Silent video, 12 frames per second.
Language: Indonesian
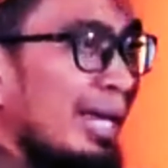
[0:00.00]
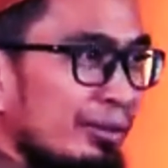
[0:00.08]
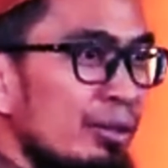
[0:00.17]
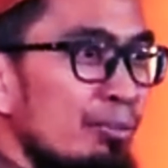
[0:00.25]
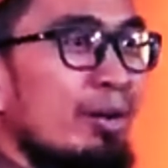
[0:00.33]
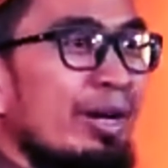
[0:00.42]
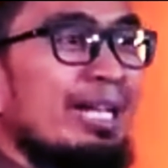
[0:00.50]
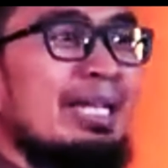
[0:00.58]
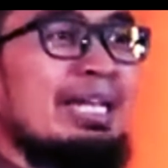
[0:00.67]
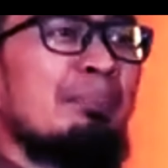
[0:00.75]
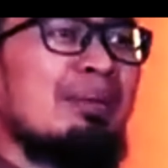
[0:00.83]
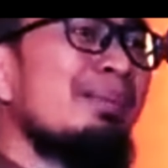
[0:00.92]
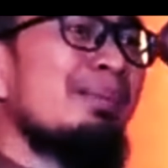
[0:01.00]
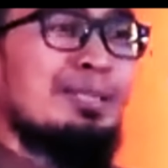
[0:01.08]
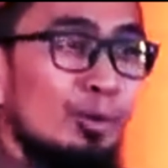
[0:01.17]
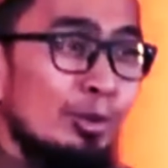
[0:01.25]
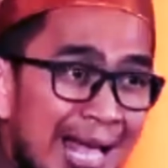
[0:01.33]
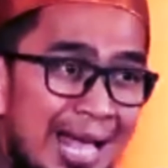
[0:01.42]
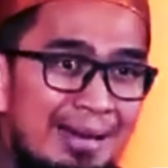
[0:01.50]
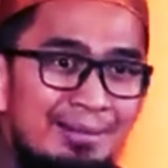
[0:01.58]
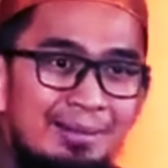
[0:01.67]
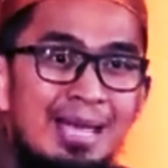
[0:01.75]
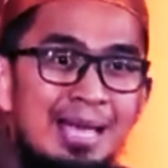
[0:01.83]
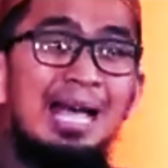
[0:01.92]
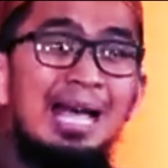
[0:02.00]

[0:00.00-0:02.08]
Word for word: Al-Quran itu bukan ingin mendebat Quran,